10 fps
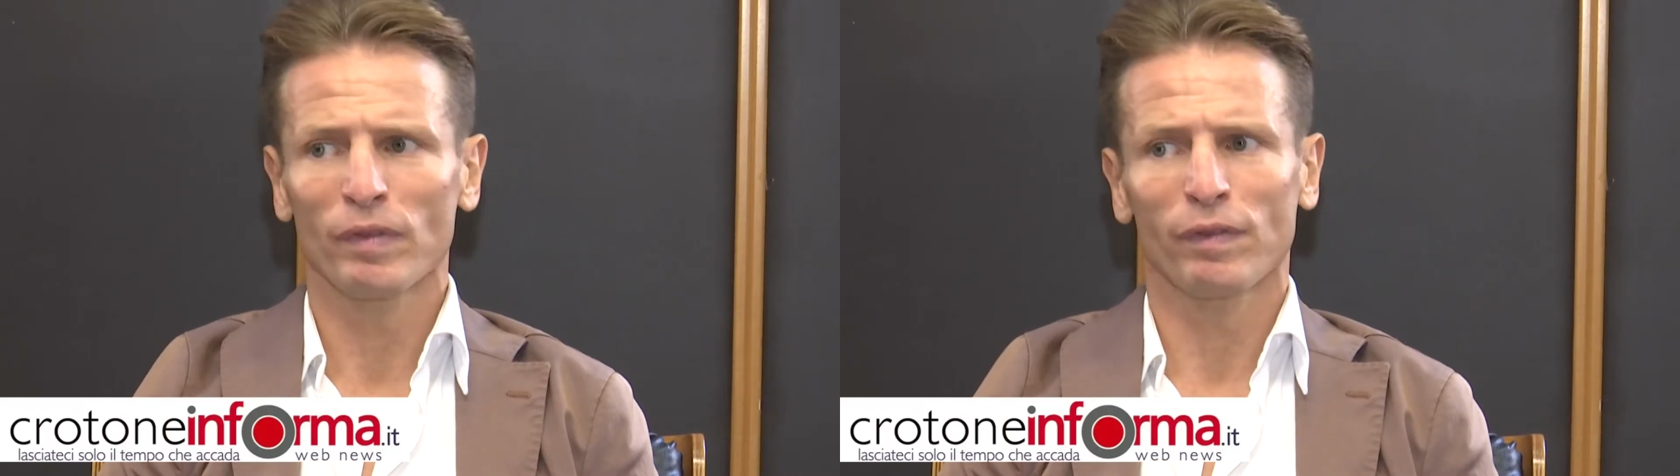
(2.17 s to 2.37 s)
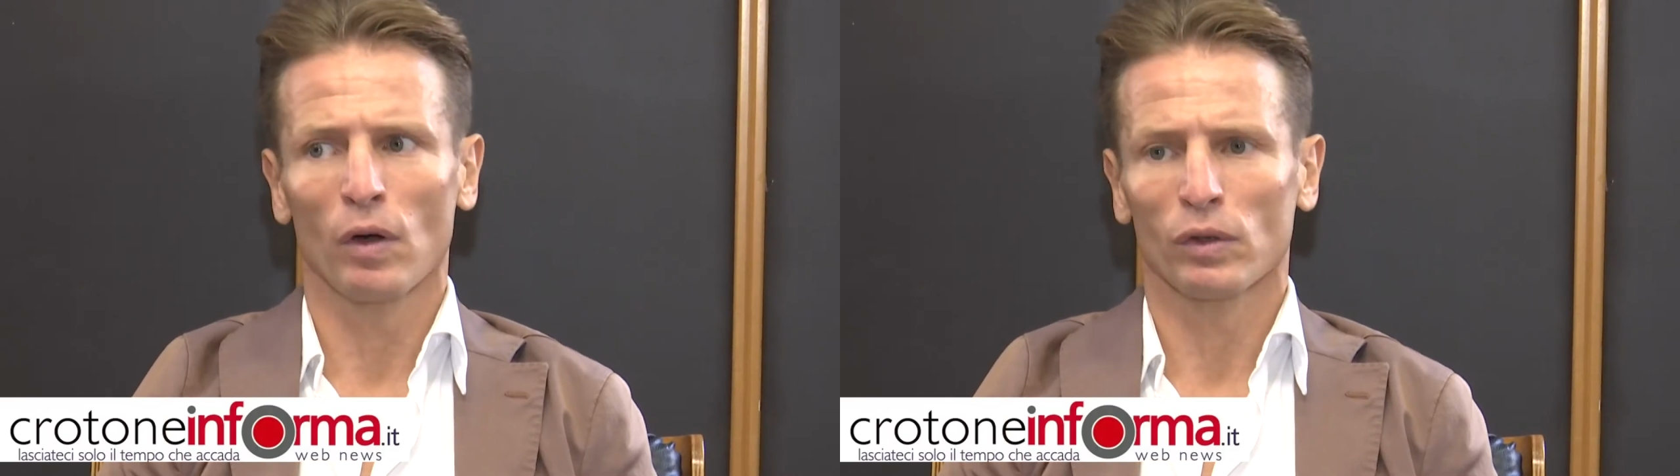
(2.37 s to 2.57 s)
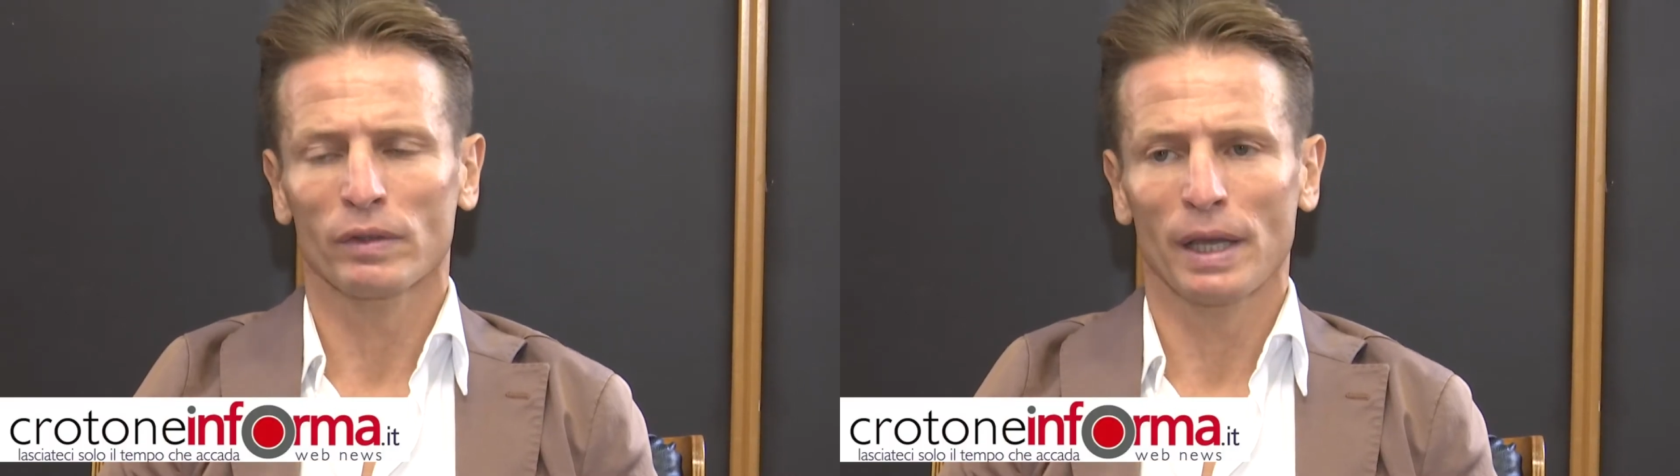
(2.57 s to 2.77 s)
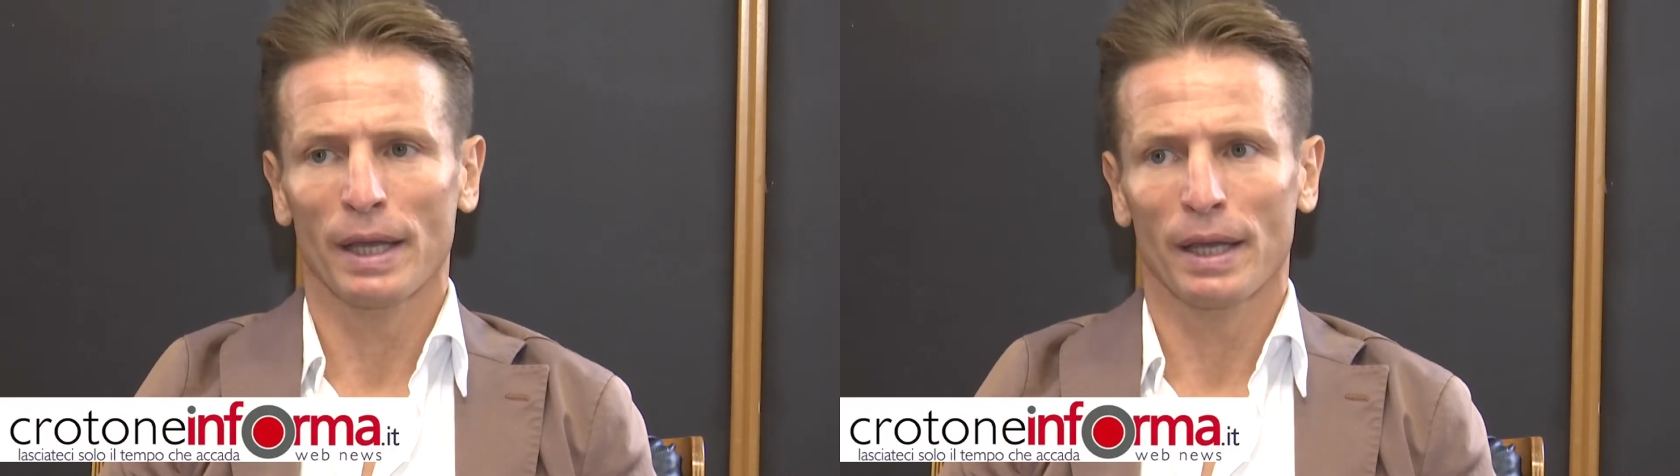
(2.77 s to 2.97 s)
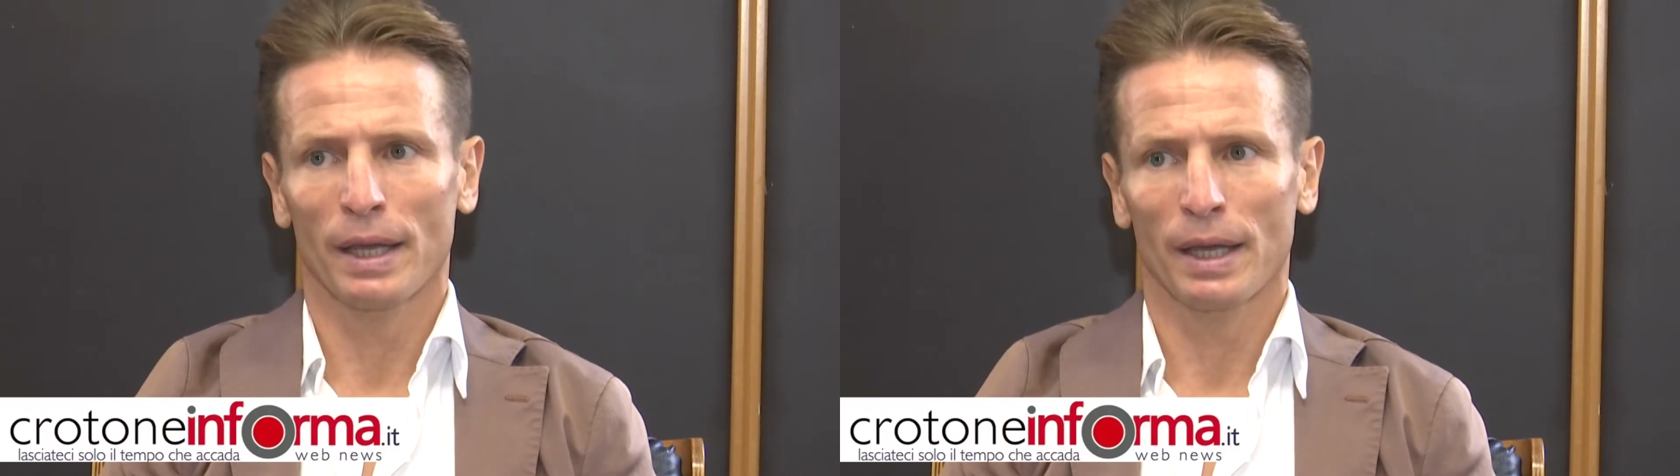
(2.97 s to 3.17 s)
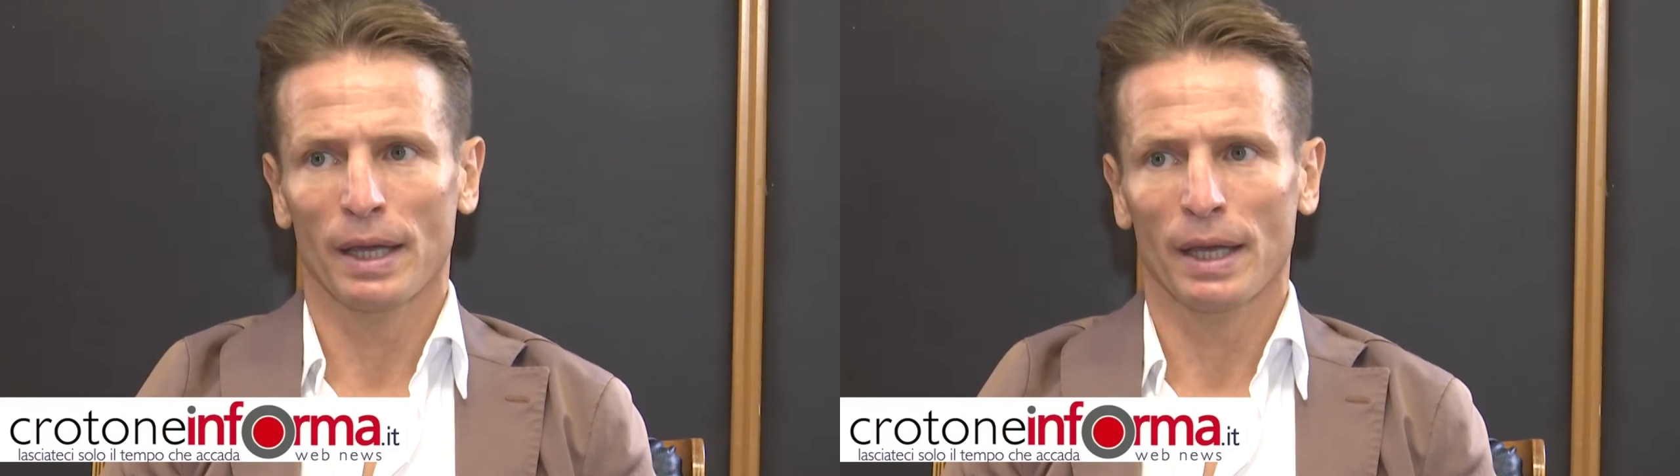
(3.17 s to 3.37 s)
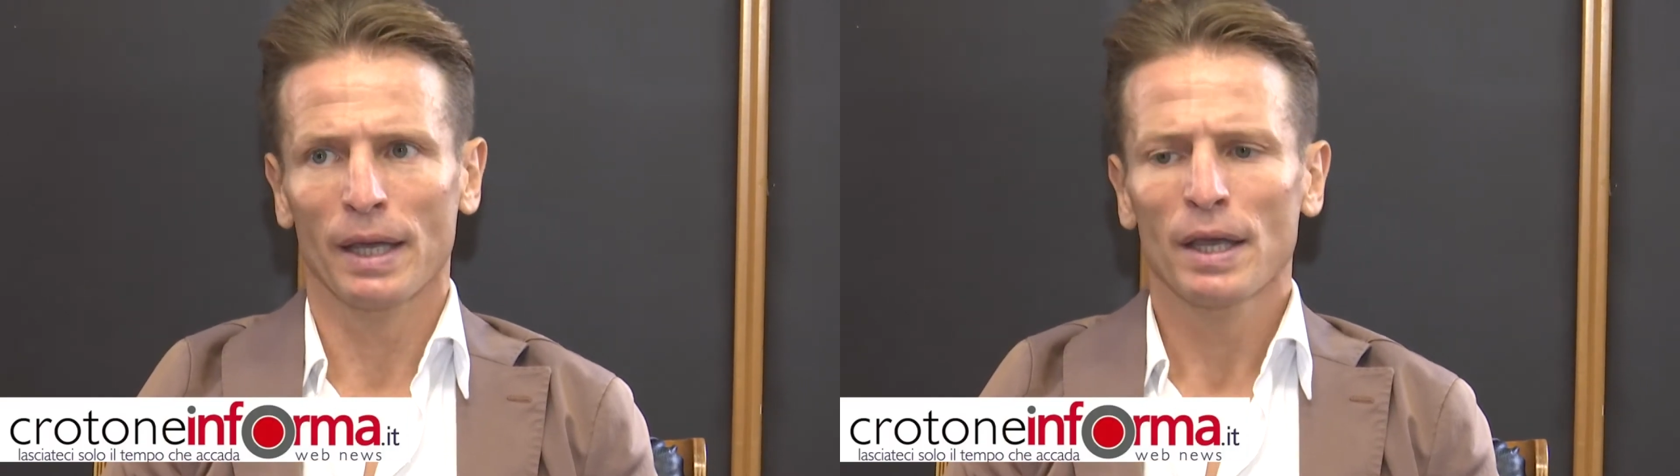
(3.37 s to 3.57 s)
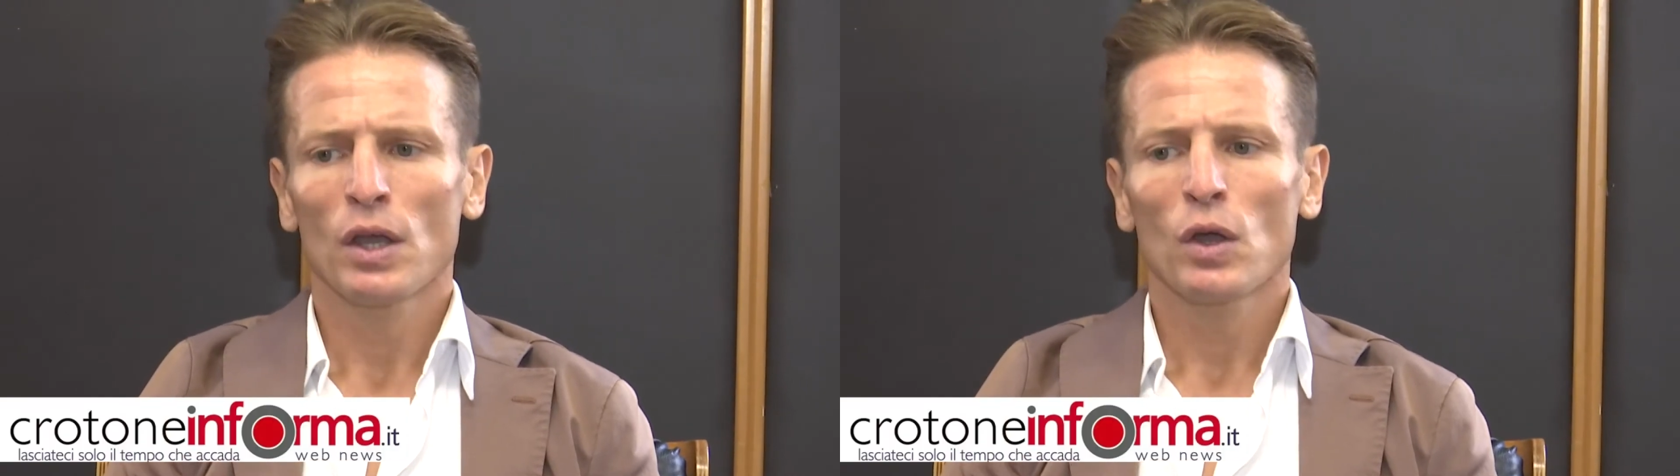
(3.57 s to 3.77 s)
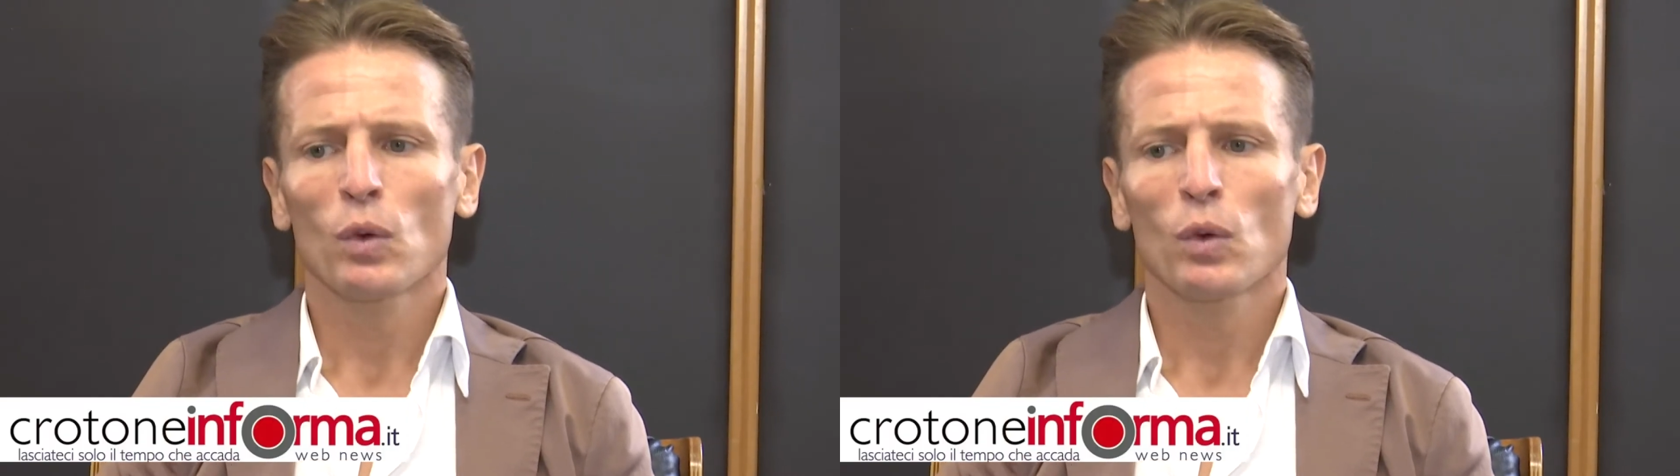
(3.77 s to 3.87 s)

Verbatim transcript: massimo della professionalità,